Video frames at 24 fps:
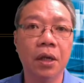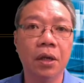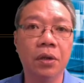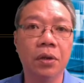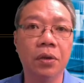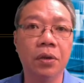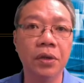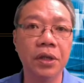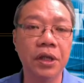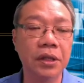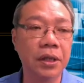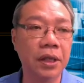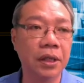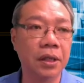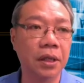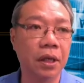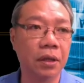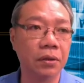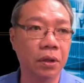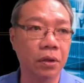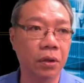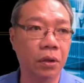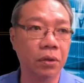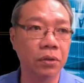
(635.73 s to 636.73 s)
工业电
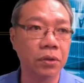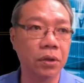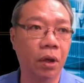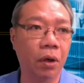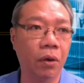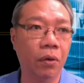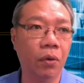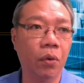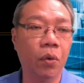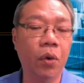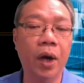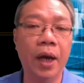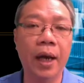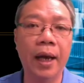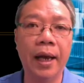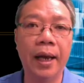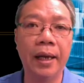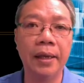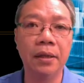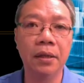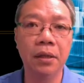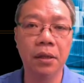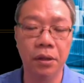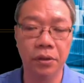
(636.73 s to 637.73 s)
脑的龙头华
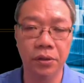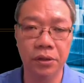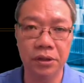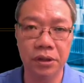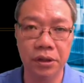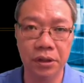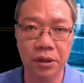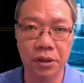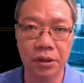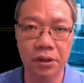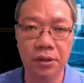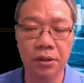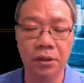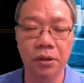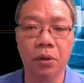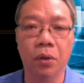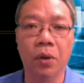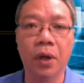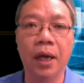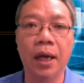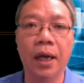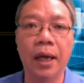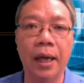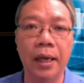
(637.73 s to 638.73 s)
汉六四一四的
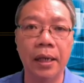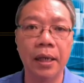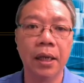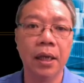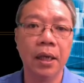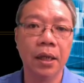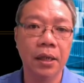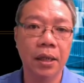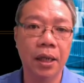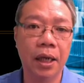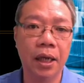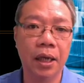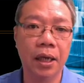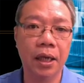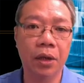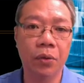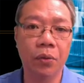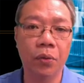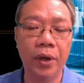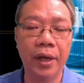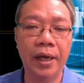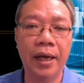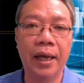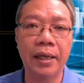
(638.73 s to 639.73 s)
华汉。那
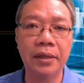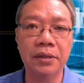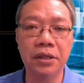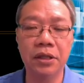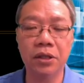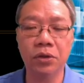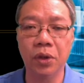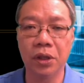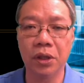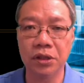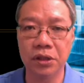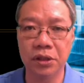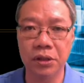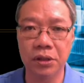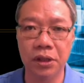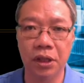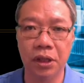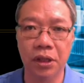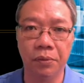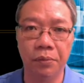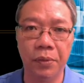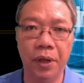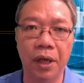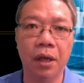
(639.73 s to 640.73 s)
未来这一段期
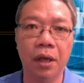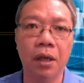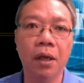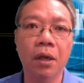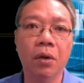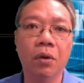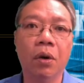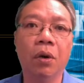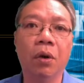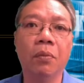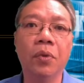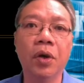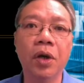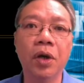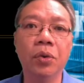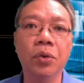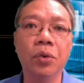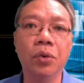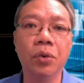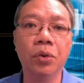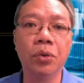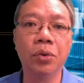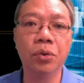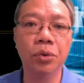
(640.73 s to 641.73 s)
间里面，我们会
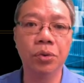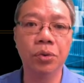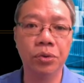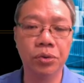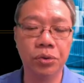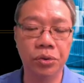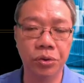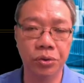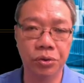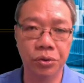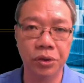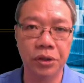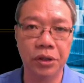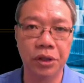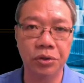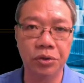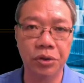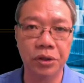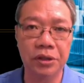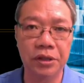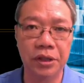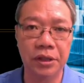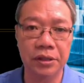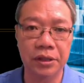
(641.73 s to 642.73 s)
陆陆续续的
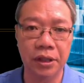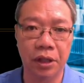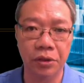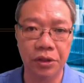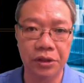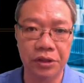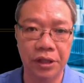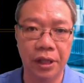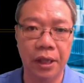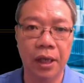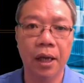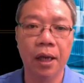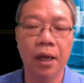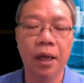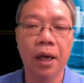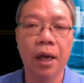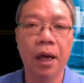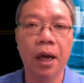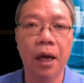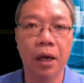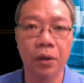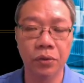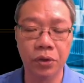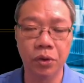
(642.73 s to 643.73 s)
去介绍一些
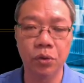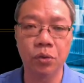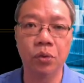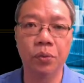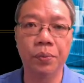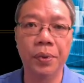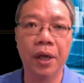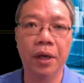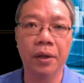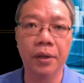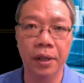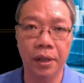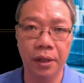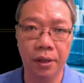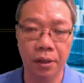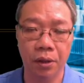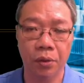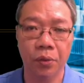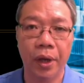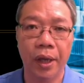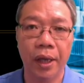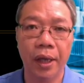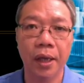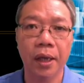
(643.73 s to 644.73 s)
好的股票给
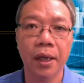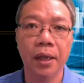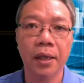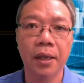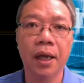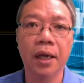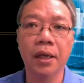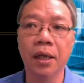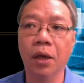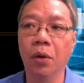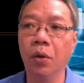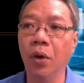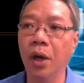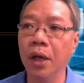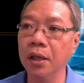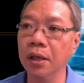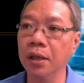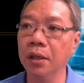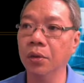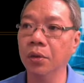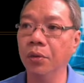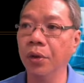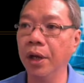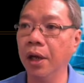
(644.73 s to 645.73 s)
各位。那也欢迎
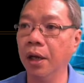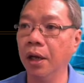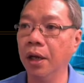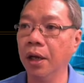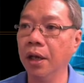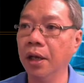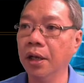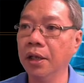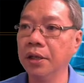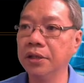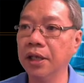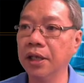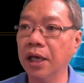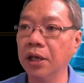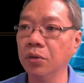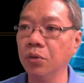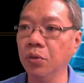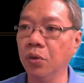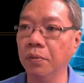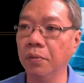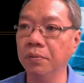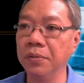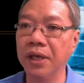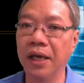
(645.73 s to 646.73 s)
各位哈加
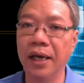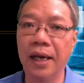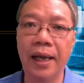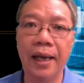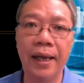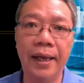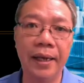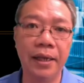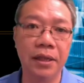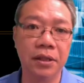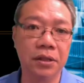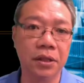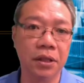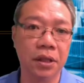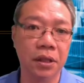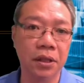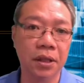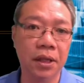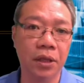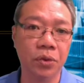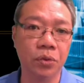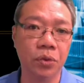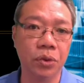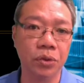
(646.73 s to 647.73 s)
入我们的 l i n e Eight
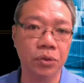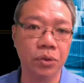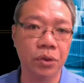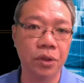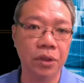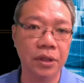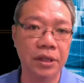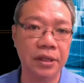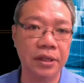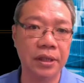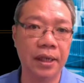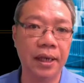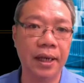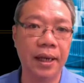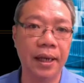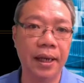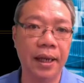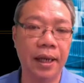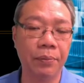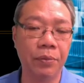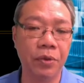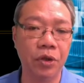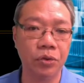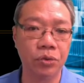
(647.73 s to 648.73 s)
那如果说你的 l i n e
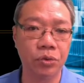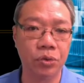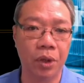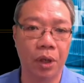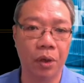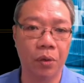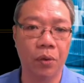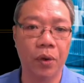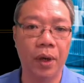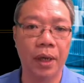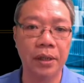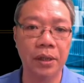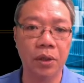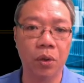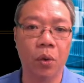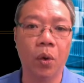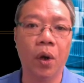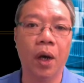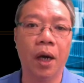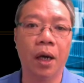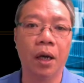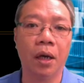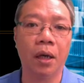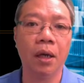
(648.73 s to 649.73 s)
还没有转换的
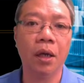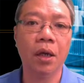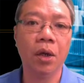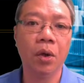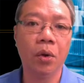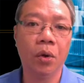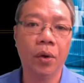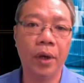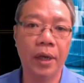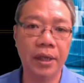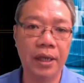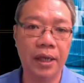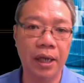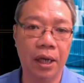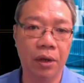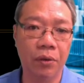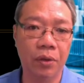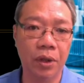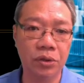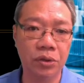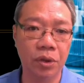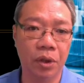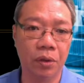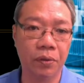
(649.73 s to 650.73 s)
话哈，欢迎你赶
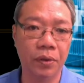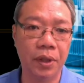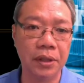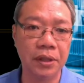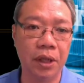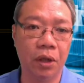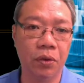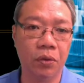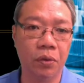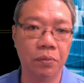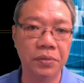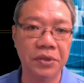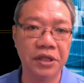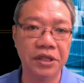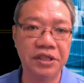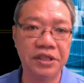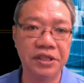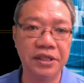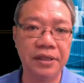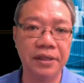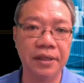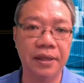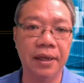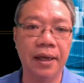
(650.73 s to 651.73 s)
快转换到我们的
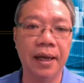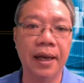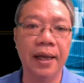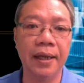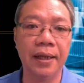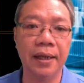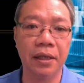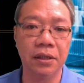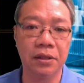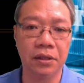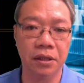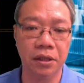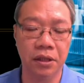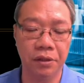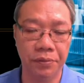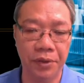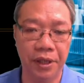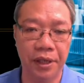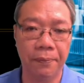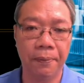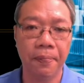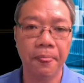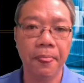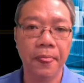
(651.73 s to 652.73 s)
新的 l i n e Eight 里
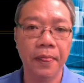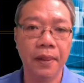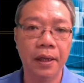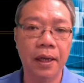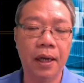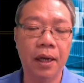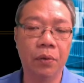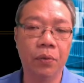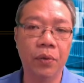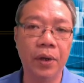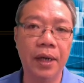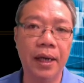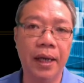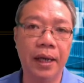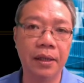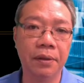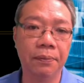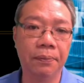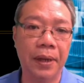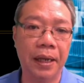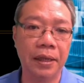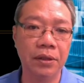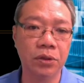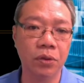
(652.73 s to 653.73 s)
面。那未来
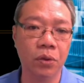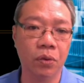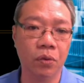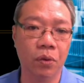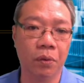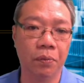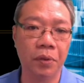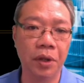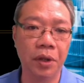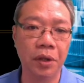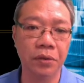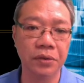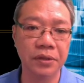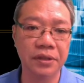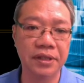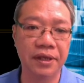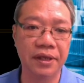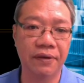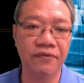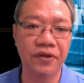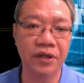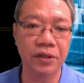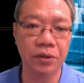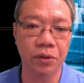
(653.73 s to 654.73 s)
的盘中，我们会用
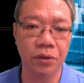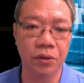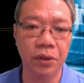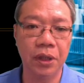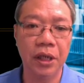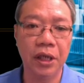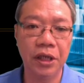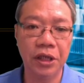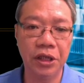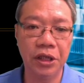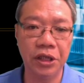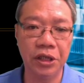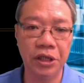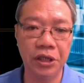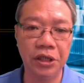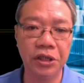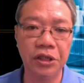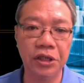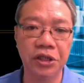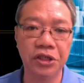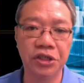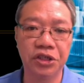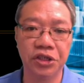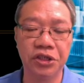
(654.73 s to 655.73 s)
三分钟影
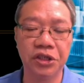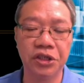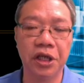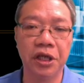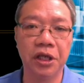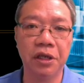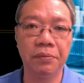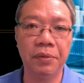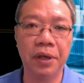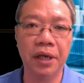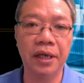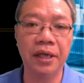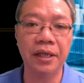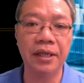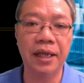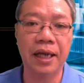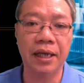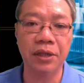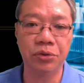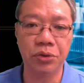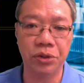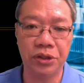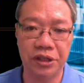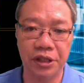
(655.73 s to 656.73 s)
音的时间里面跟大
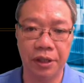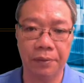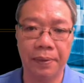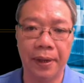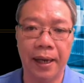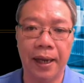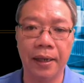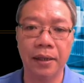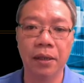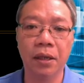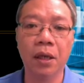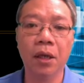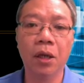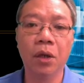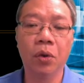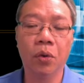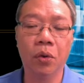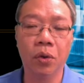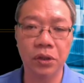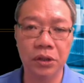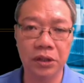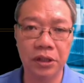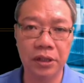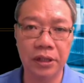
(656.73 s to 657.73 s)
家去解盘，
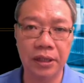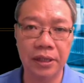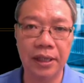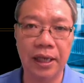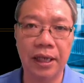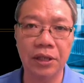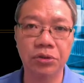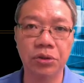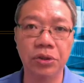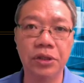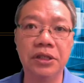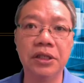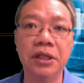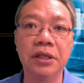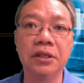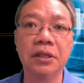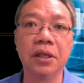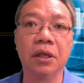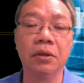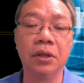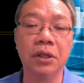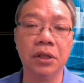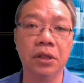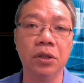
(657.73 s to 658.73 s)
或者是跟大家去介
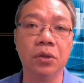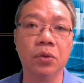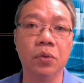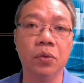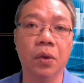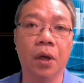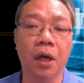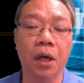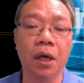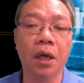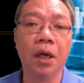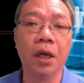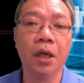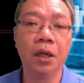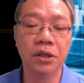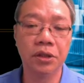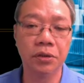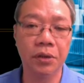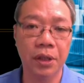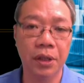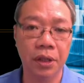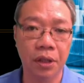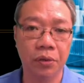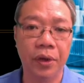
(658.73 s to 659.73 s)
绍个股哈。
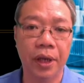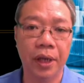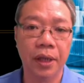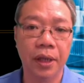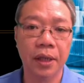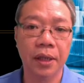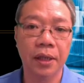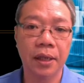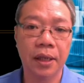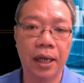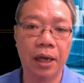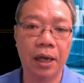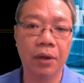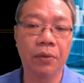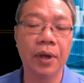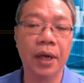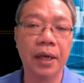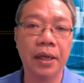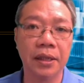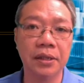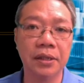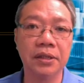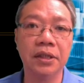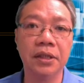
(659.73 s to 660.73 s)
希望各位赶快
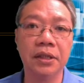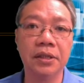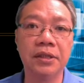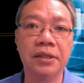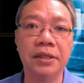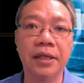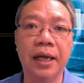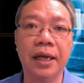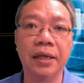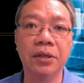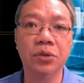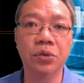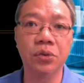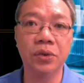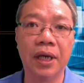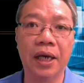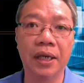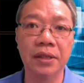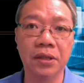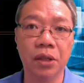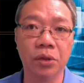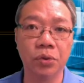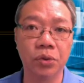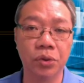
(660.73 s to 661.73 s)
跟着一起来，祝
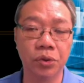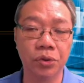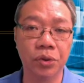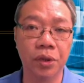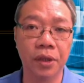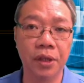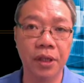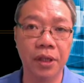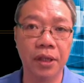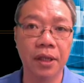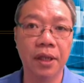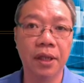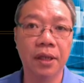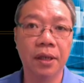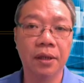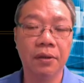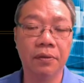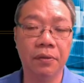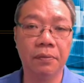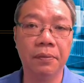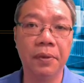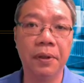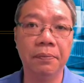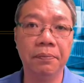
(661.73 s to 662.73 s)
家操作顺利。
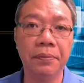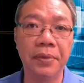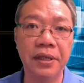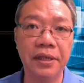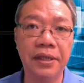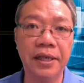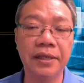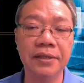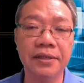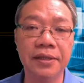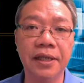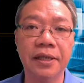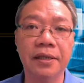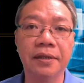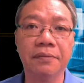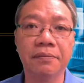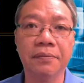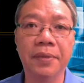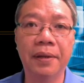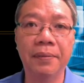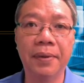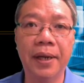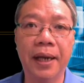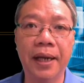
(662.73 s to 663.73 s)
我们明天见，
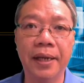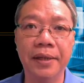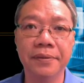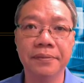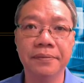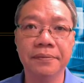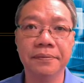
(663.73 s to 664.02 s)
拜拜。